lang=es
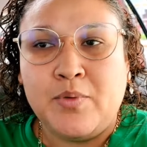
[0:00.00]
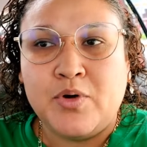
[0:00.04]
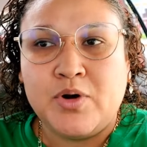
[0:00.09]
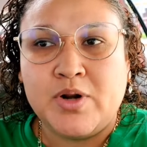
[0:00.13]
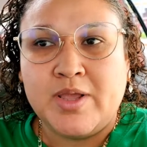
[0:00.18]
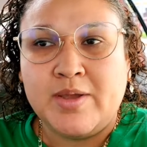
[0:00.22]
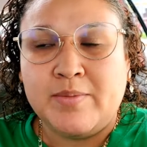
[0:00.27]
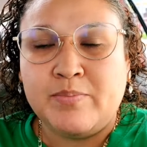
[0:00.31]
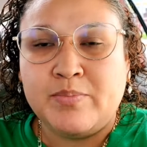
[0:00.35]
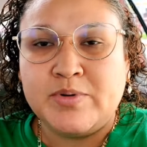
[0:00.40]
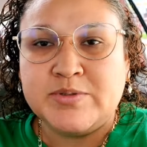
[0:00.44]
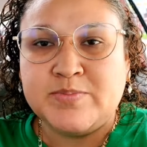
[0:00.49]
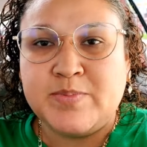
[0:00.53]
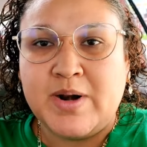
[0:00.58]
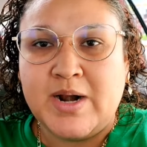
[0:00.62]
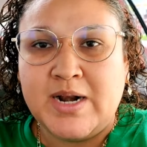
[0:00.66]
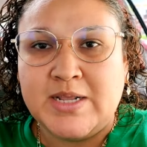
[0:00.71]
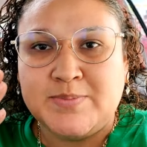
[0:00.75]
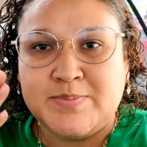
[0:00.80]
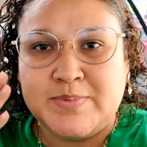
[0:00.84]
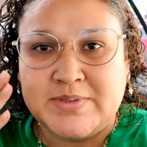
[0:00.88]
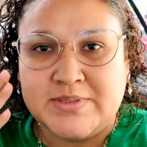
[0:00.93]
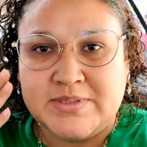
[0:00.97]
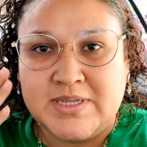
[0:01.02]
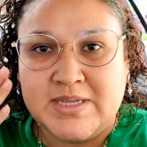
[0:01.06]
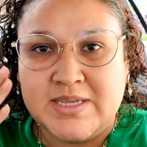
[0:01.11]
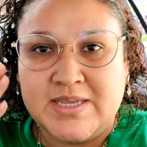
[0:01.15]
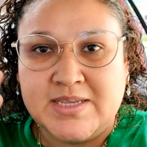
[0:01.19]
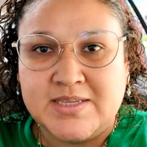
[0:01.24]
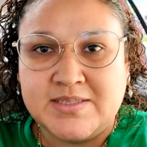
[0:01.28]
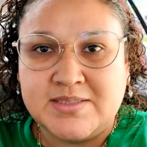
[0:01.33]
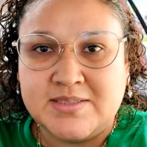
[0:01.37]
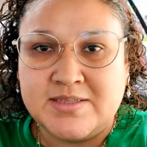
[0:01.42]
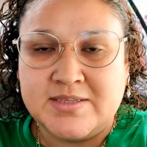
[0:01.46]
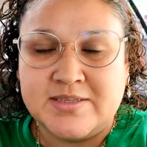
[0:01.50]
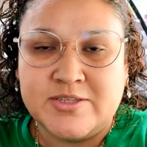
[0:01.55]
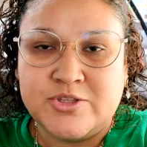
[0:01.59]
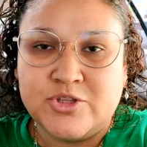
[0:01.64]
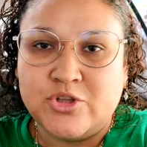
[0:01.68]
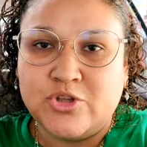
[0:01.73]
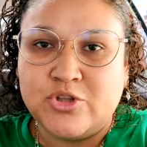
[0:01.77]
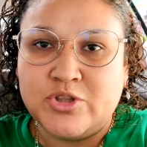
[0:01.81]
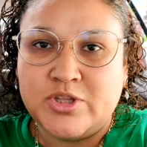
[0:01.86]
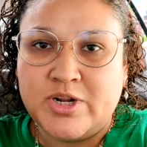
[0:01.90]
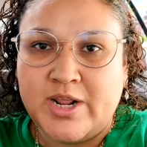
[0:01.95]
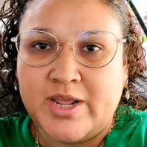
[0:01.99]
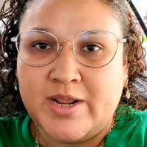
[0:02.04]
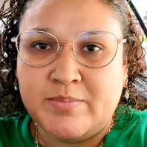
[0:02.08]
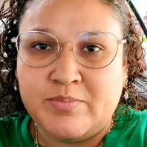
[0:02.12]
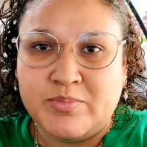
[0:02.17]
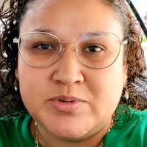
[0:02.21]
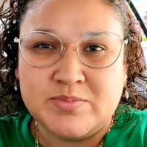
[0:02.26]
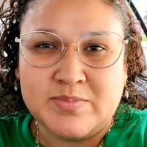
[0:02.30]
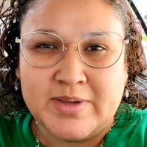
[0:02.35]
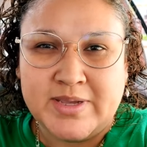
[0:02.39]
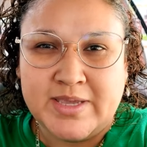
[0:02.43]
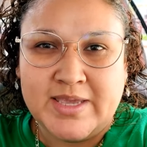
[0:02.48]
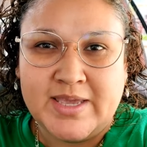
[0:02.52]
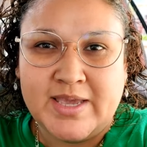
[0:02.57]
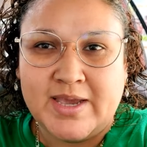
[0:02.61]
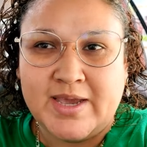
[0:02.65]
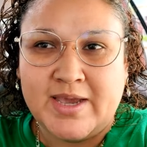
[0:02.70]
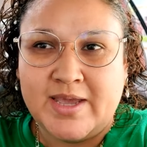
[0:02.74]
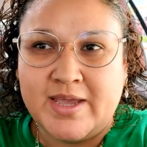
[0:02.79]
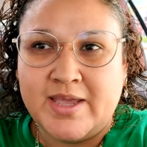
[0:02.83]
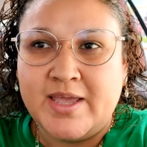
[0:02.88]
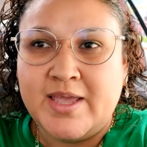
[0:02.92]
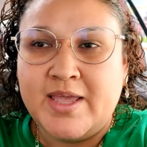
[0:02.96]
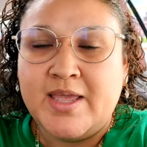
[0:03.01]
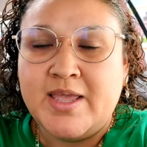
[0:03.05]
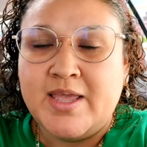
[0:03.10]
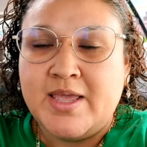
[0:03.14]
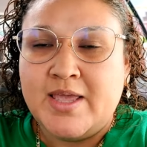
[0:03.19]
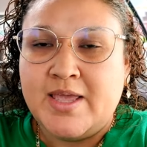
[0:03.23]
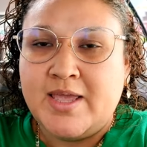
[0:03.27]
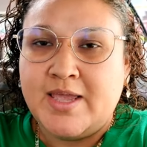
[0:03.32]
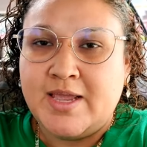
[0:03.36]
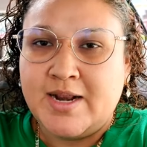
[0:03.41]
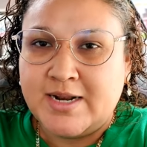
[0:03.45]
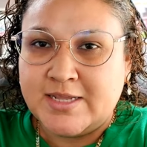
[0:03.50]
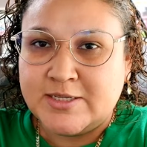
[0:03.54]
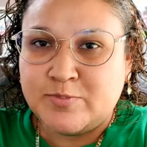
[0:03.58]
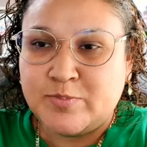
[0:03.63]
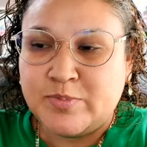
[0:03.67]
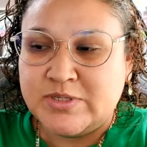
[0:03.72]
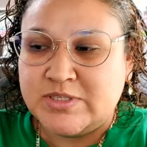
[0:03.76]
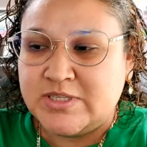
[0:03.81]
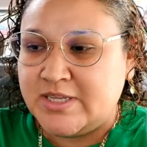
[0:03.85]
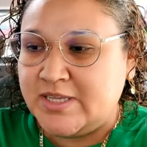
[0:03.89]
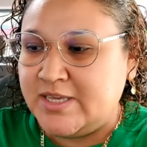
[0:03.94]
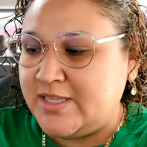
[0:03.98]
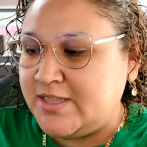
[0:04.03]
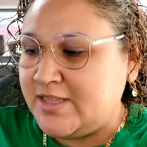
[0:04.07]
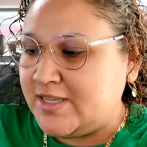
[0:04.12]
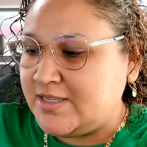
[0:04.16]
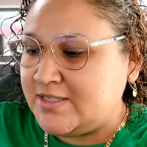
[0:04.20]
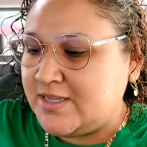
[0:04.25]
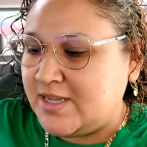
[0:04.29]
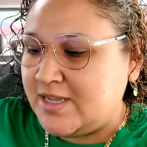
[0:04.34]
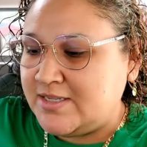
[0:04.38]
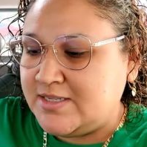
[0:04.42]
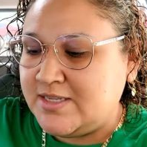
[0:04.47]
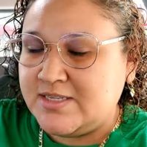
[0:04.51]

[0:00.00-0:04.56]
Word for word: porque pues para las pestañas necesito traer pues maquillaje en las pestañitas.